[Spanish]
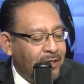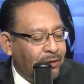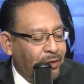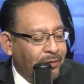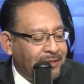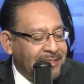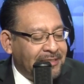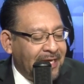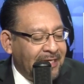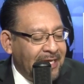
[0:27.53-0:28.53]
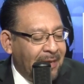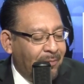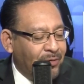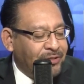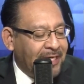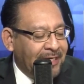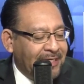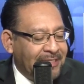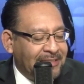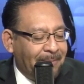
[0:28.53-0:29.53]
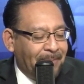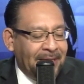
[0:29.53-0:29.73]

¿dónde estaríamos en esta